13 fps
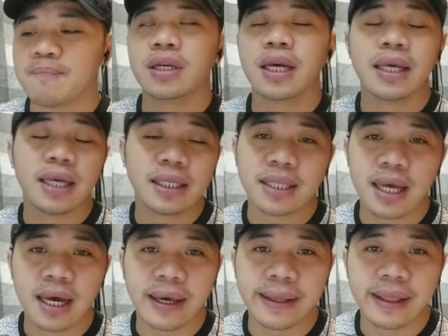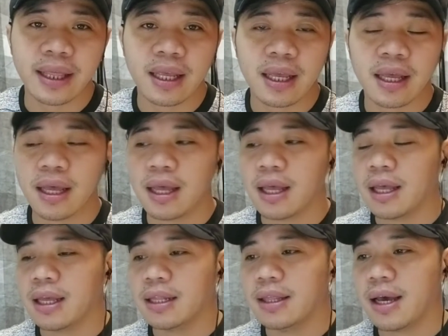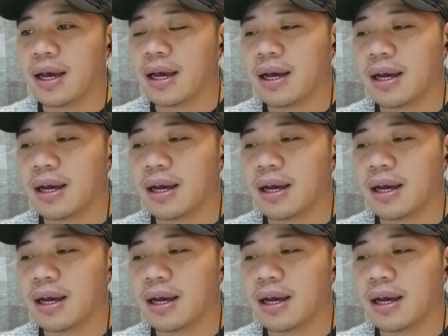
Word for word: nag-aya sa akin na